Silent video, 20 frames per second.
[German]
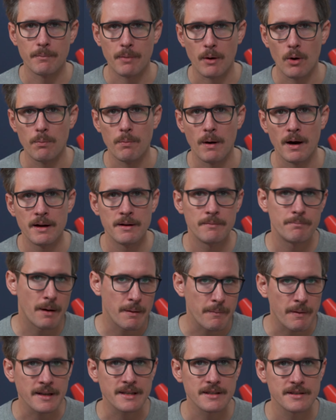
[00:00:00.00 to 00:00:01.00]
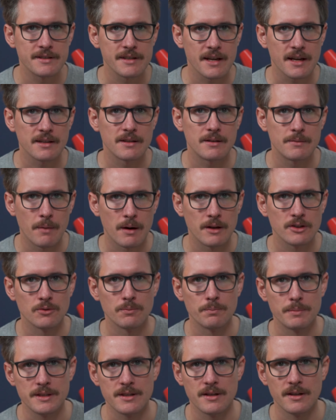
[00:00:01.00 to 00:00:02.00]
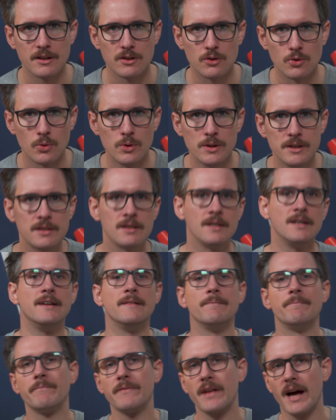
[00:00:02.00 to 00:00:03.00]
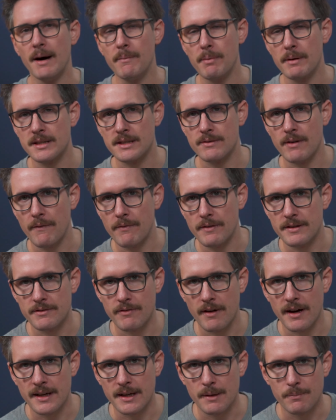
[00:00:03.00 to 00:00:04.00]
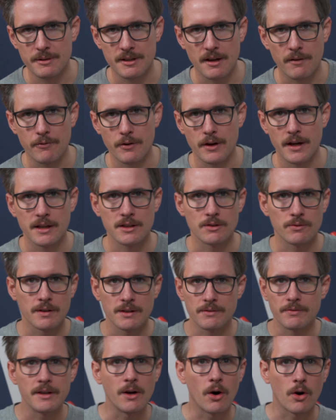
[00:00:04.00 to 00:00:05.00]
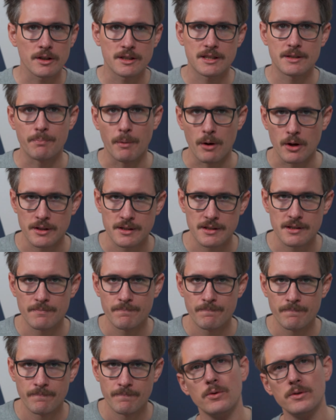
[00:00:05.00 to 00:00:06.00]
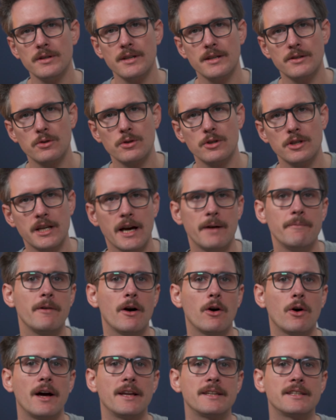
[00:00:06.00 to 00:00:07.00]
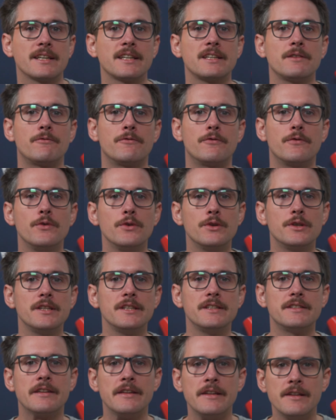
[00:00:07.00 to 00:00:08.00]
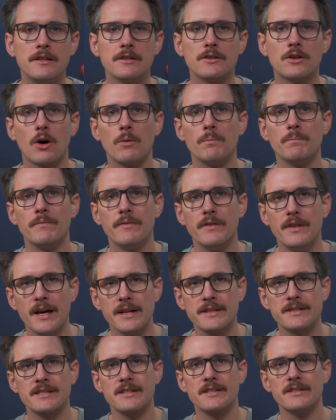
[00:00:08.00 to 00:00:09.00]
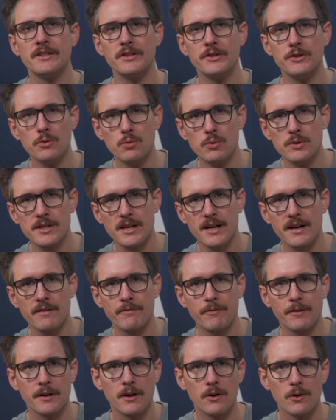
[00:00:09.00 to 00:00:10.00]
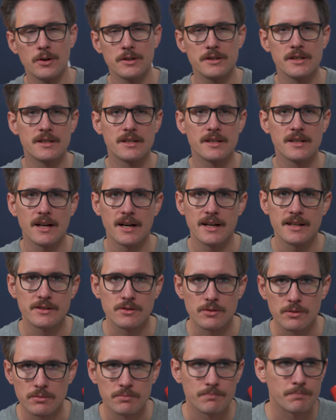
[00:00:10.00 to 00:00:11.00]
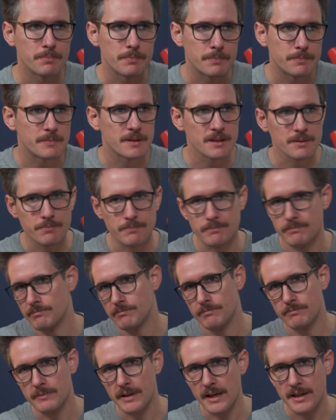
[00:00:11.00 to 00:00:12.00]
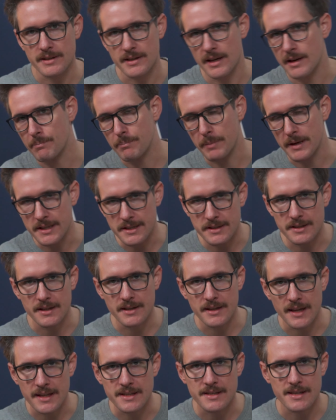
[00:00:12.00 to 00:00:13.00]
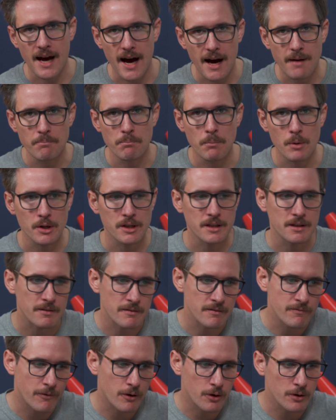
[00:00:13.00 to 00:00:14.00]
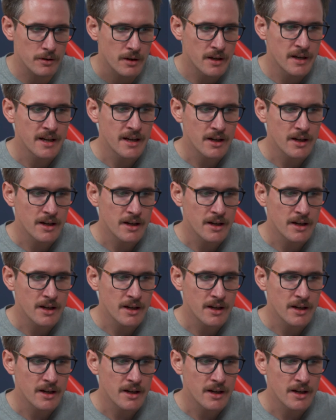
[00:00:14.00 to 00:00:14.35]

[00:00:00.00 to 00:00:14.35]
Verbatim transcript: man braucht mal bei manchen Sachen immer so ein bisschen Geduld aber im Zweifelsfall gibt es dafür ja sowas wie Hotspots. Und natürlich haben wir auch einen Tarif für die Telekom-Netz-User, für die Leute, die also das derzeit beste Netz haben möchten von